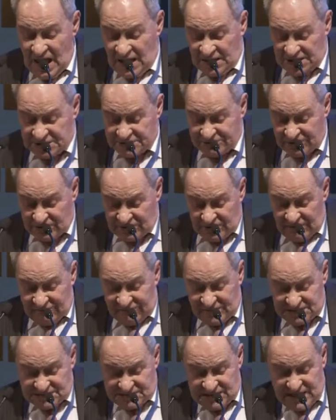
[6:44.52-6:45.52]
Значит, вот
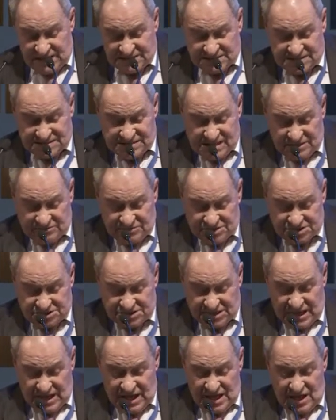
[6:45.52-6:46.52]
выясняется
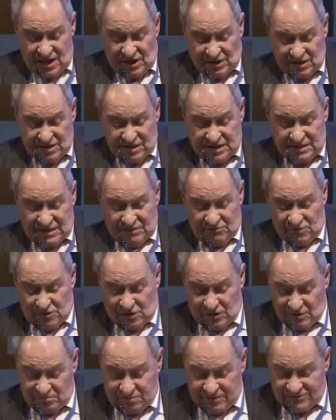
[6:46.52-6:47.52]
следующее, что для того,
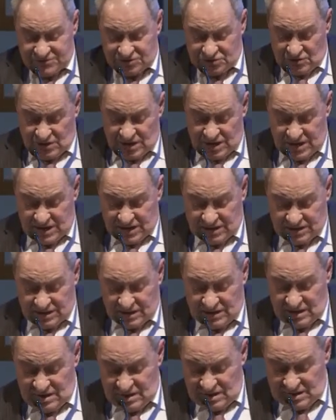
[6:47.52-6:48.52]
чтобы все
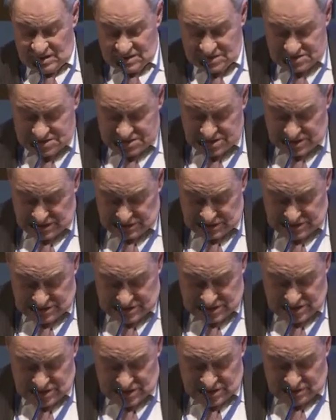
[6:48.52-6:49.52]
это
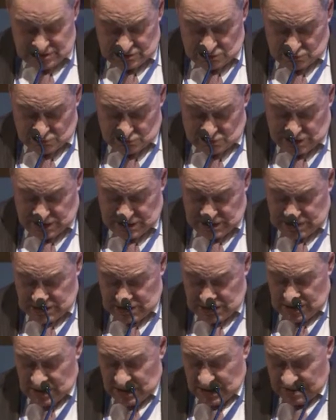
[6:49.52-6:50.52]
сделать, нужно
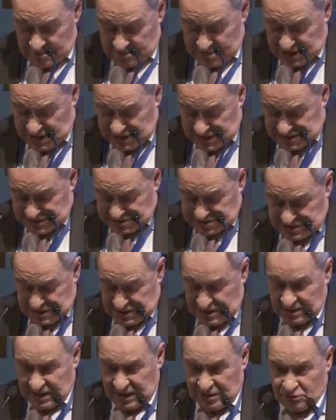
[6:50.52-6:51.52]

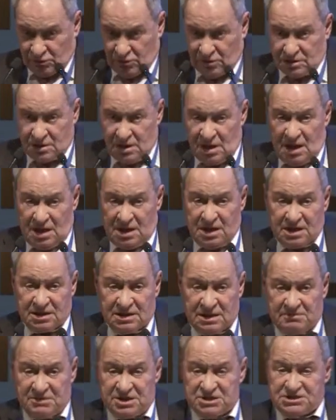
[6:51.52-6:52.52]
опираться на тот
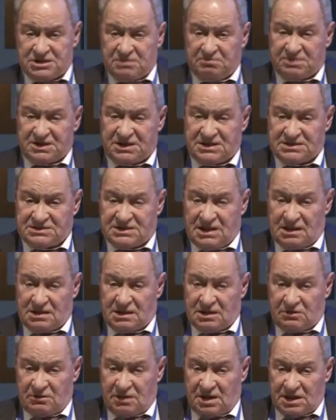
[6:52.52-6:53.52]
экономический потенциал,
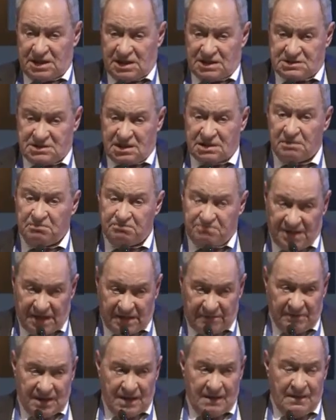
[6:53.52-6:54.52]
который есть. Это первое.